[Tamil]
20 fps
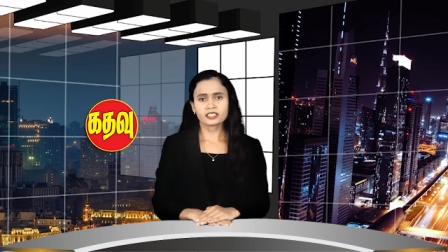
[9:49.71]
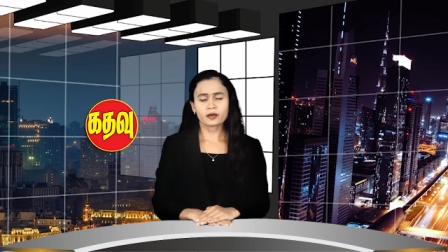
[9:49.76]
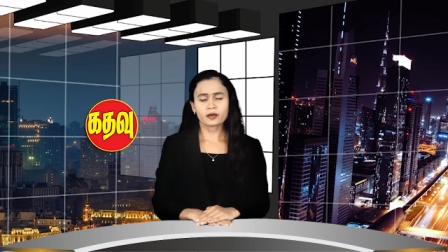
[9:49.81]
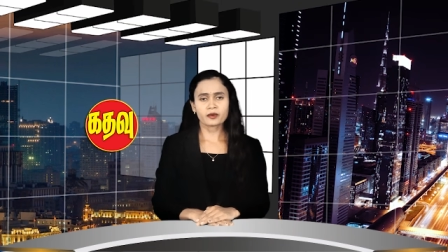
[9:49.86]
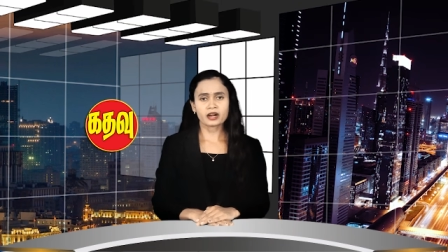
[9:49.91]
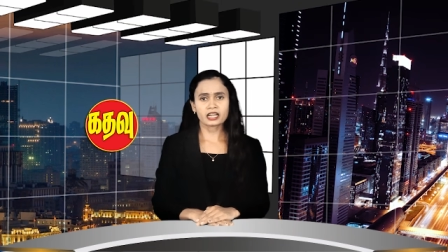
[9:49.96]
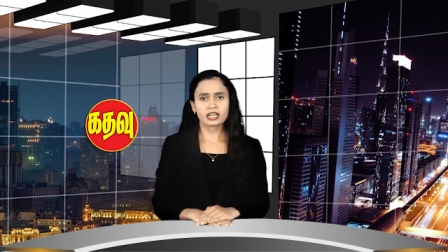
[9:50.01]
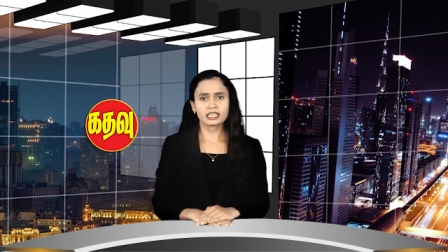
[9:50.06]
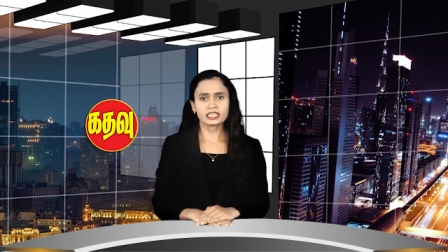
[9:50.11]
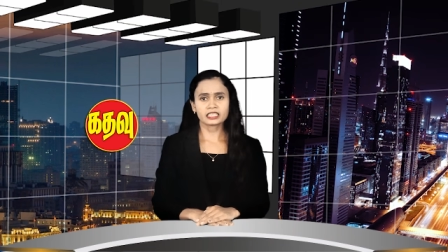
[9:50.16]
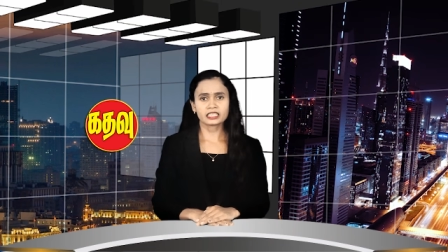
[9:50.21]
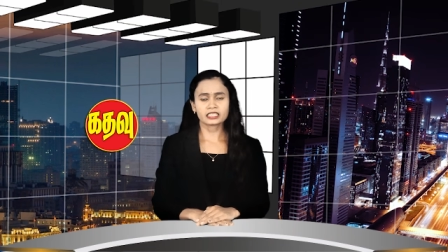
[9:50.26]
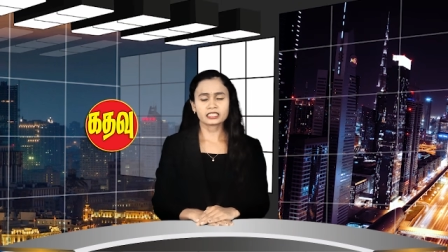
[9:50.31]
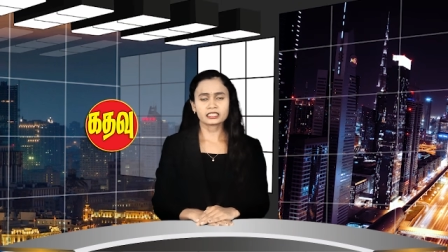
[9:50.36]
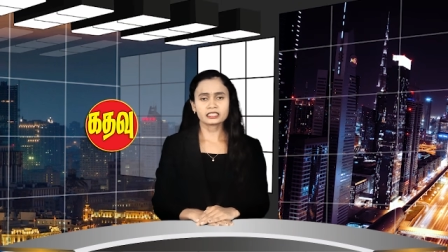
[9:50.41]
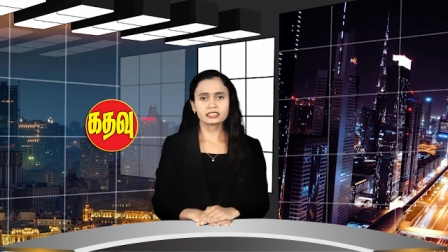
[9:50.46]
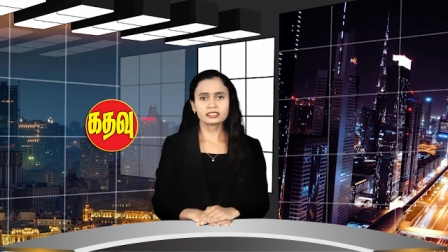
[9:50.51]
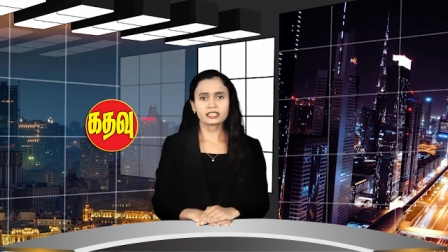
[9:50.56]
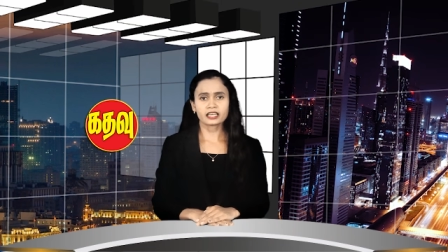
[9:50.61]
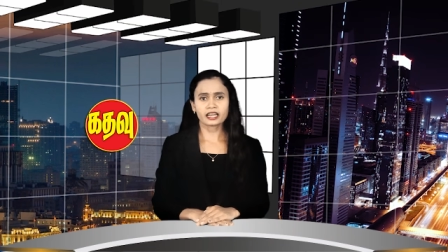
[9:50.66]
சமாளிக்க
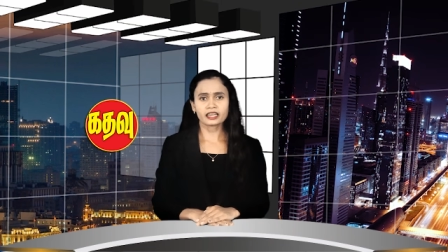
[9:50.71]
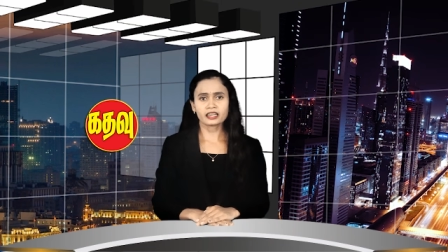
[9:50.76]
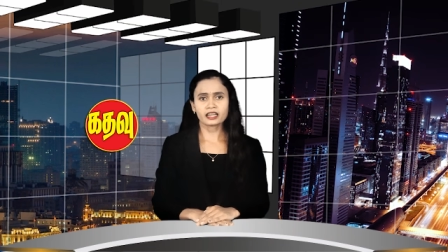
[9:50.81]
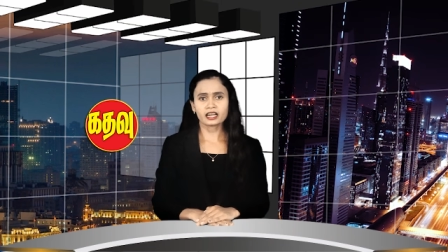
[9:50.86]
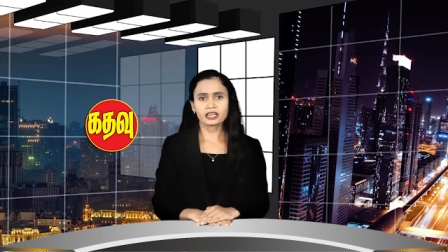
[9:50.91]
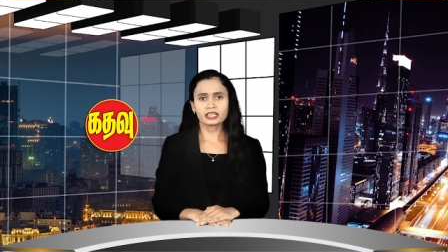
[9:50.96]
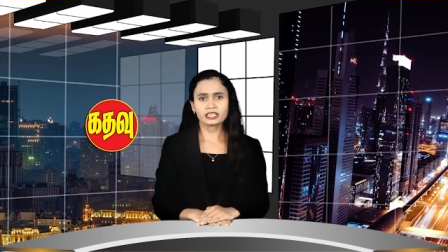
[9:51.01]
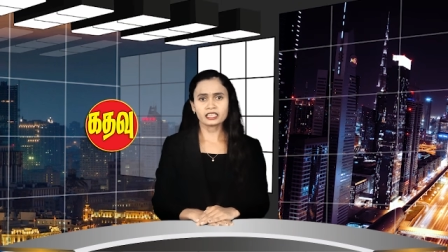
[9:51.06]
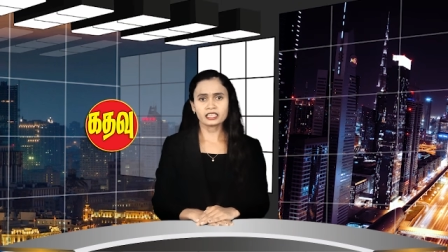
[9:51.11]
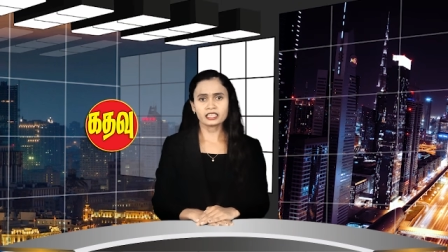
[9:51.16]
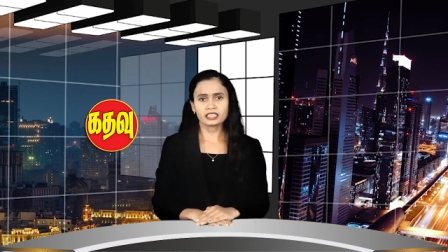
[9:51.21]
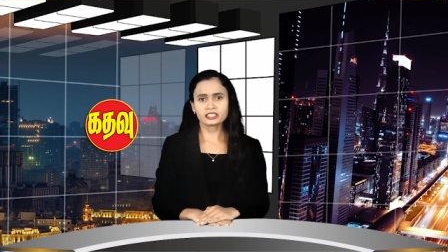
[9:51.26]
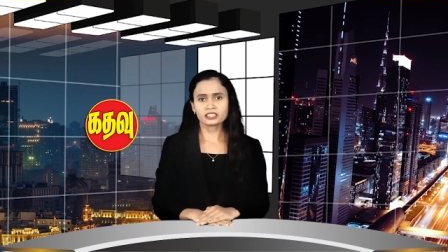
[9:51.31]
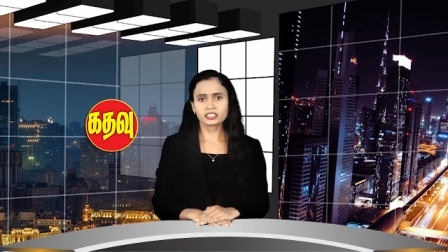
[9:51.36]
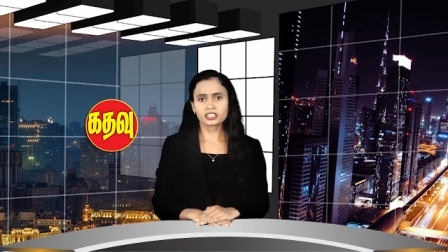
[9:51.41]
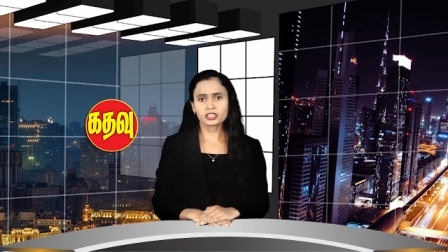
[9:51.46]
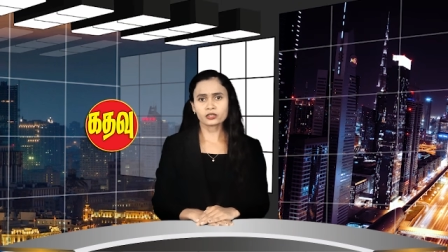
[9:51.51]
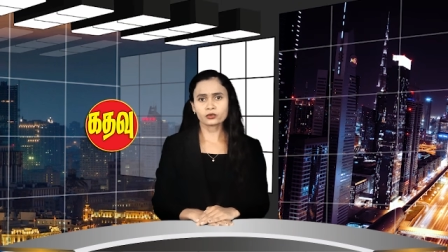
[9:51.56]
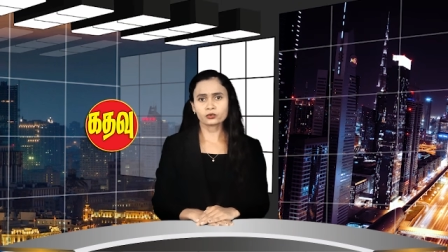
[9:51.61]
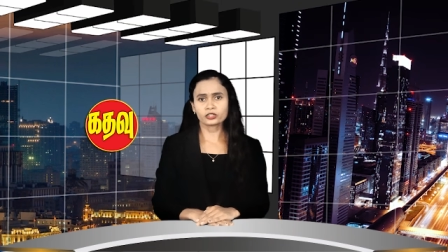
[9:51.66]
தன்னால்
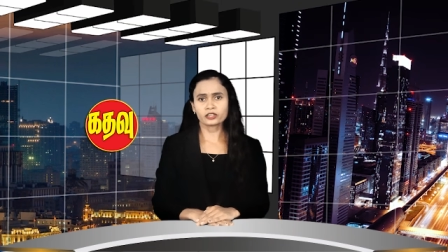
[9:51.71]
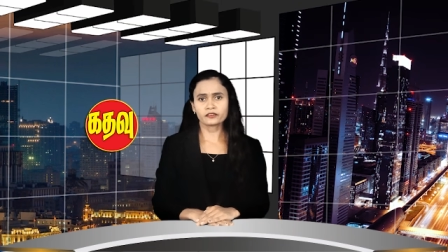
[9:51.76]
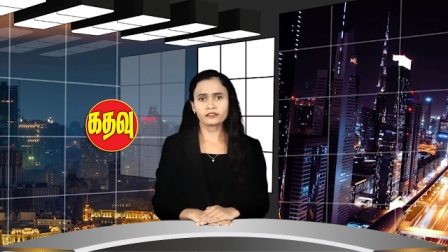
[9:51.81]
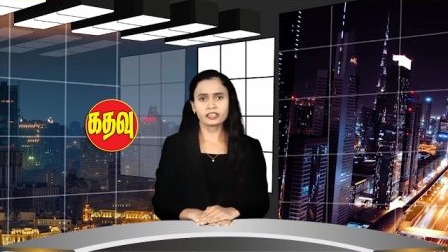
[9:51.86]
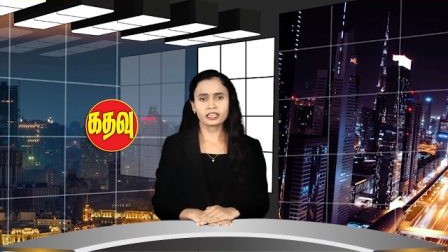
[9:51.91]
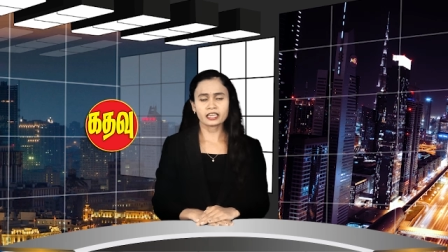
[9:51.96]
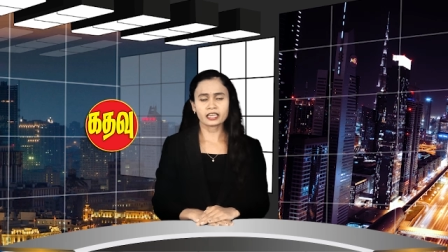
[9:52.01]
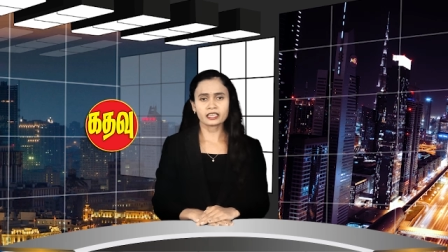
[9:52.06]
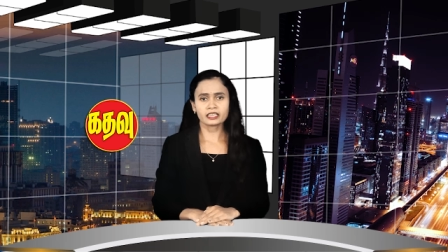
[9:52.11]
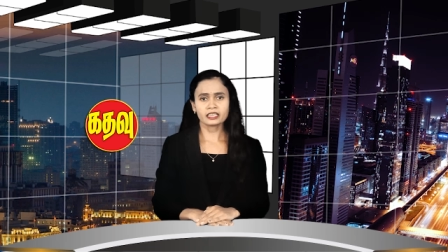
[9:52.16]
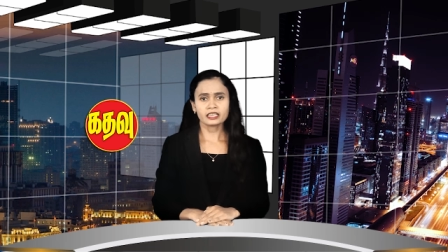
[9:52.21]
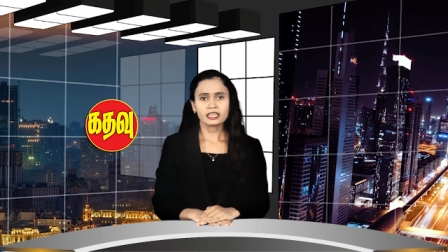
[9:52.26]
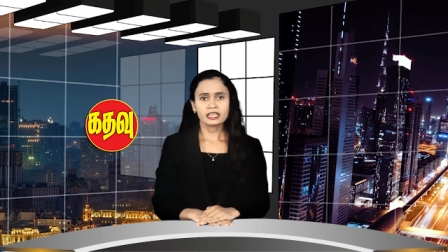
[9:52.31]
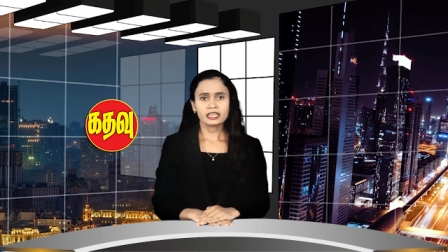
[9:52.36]
இயன்ற உதவியை